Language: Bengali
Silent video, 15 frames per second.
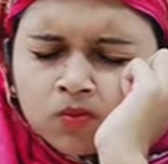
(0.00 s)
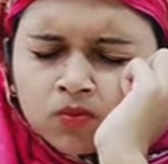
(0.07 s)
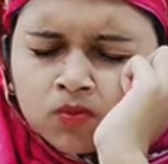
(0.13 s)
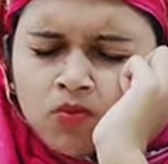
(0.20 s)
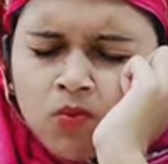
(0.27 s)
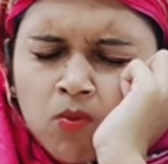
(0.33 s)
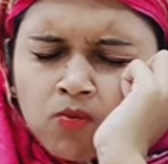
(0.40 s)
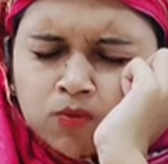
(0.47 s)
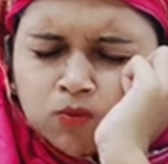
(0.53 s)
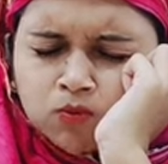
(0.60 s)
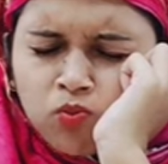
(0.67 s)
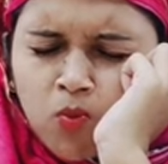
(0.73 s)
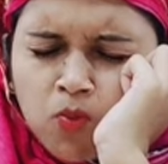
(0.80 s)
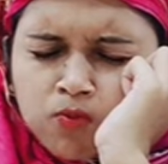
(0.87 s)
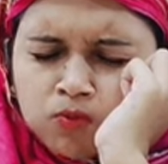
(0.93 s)
খাওয়ার দরকার
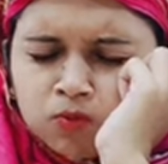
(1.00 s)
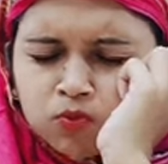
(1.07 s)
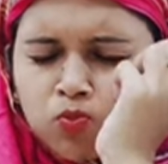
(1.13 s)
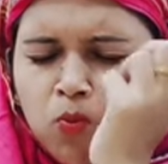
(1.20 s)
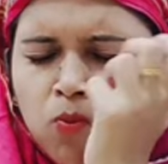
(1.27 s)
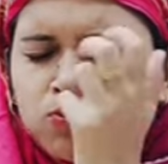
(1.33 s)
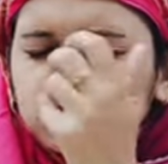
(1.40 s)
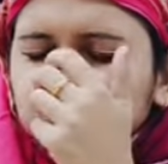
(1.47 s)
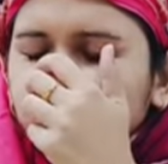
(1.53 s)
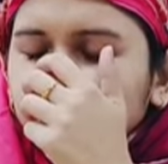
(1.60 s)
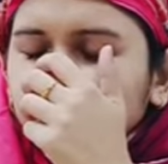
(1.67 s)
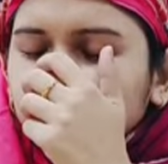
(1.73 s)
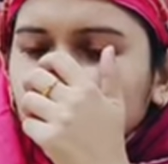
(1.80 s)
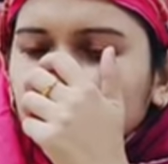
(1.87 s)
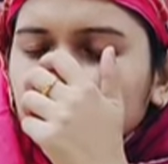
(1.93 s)
খাই কষ্টে
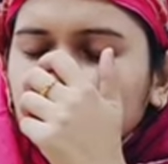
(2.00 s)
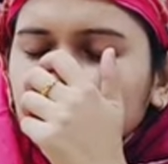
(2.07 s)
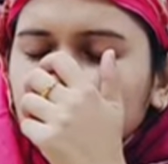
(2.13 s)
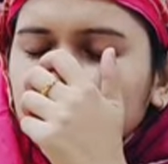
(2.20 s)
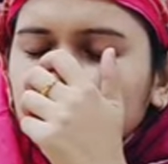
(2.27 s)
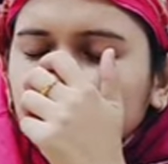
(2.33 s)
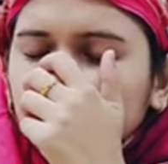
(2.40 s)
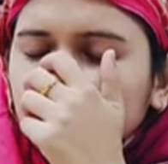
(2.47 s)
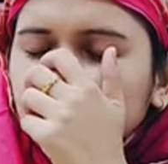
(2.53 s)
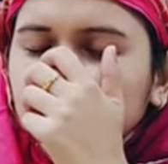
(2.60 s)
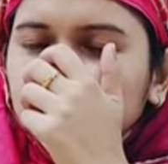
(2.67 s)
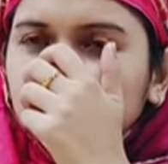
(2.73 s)
মষ্টে খাতি তো হবে